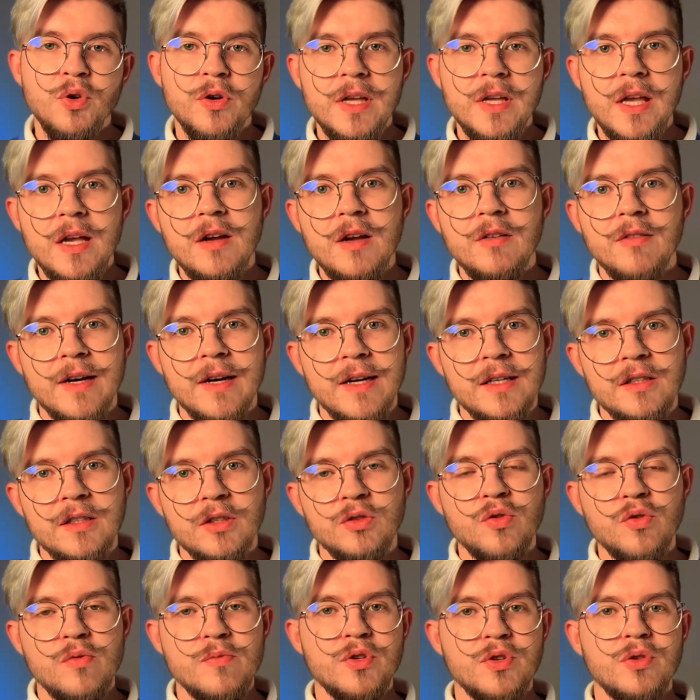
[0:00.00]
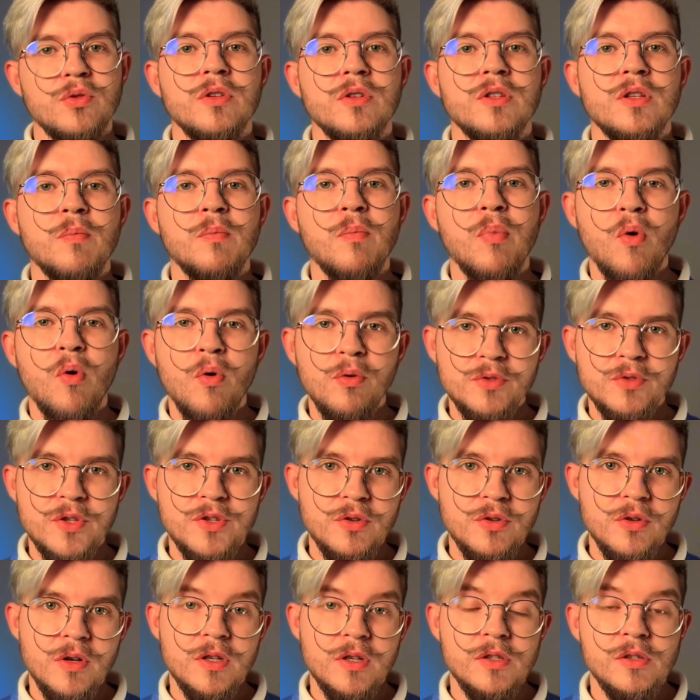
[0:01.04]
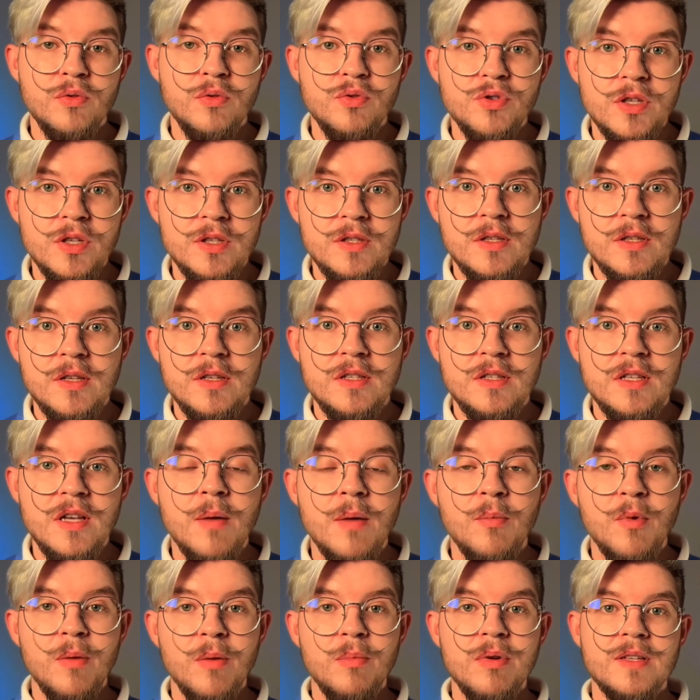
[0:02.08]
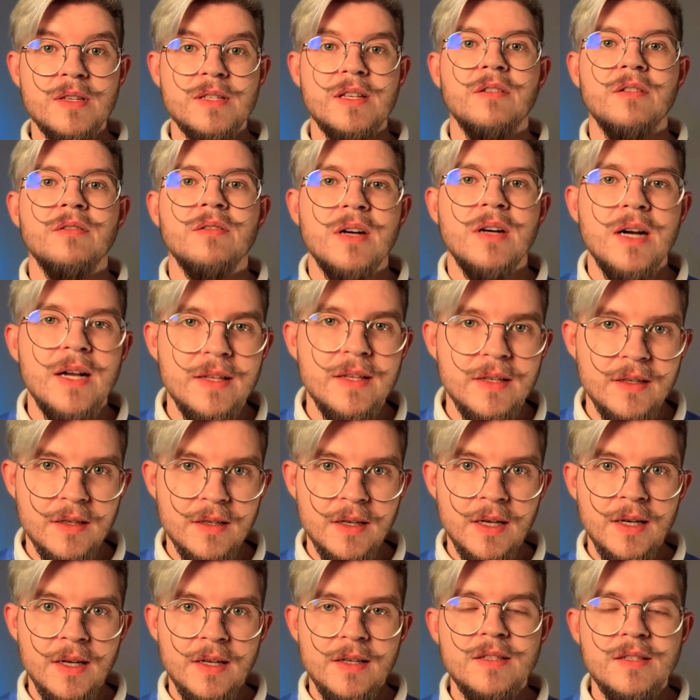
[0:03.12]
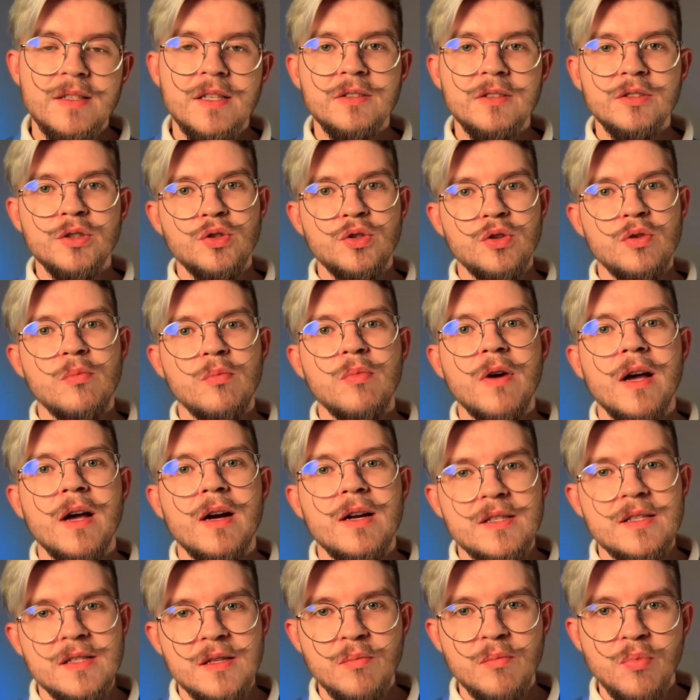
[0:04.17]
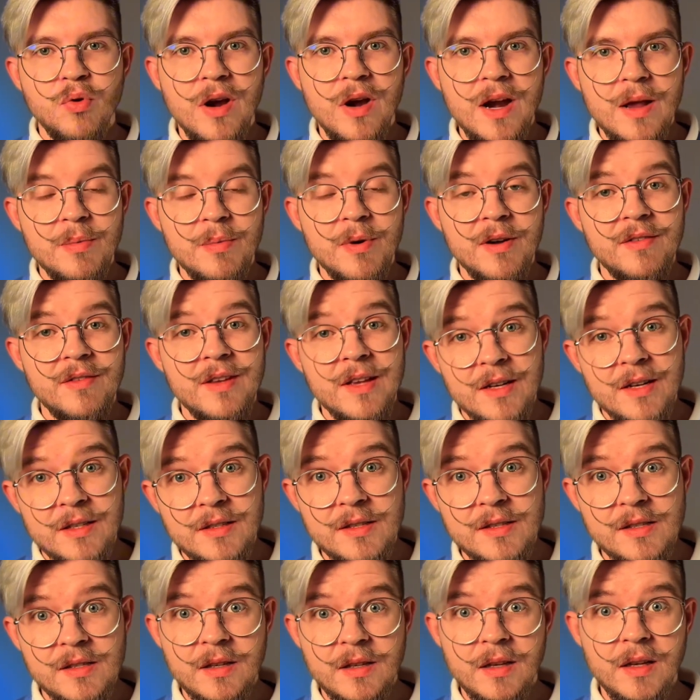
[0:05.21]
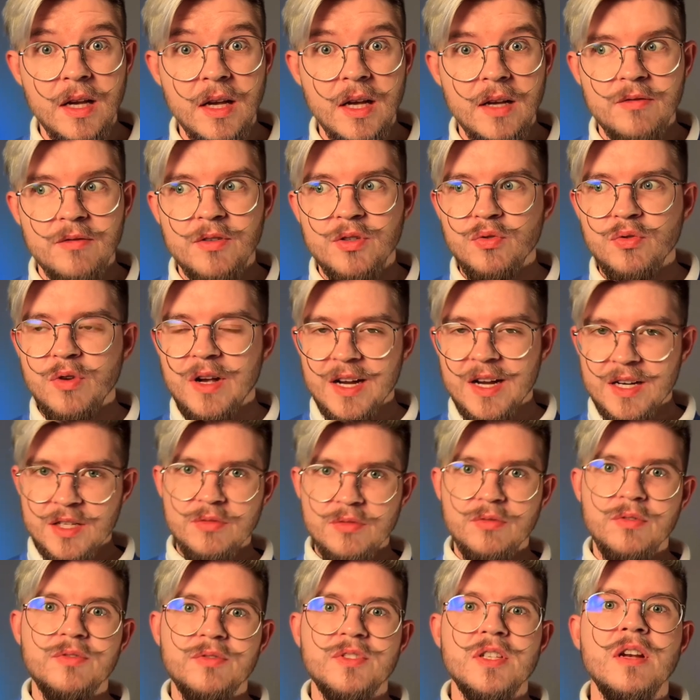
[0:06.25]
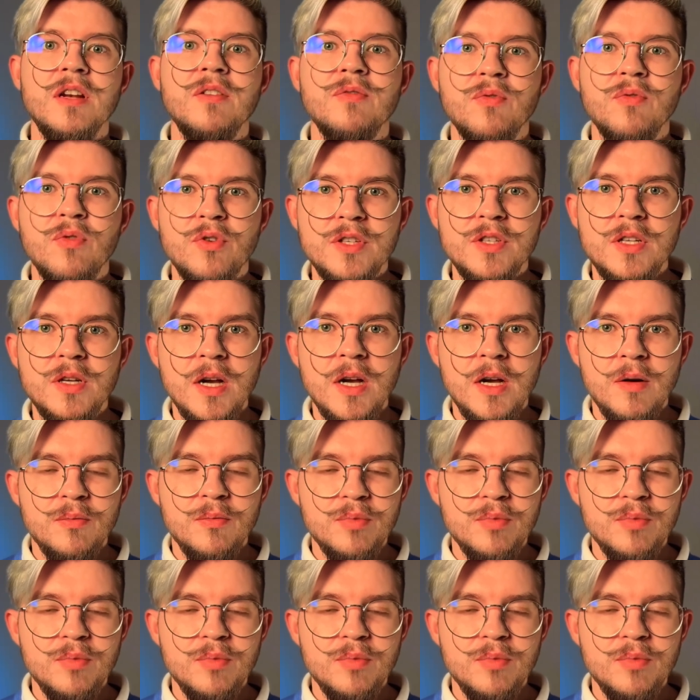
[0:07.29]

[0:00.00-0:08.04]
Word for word: Многие говорят о том, что это полностью разрушит систему образования и сделает ее гораздо более поверхностной, ведь у каждого в телефоне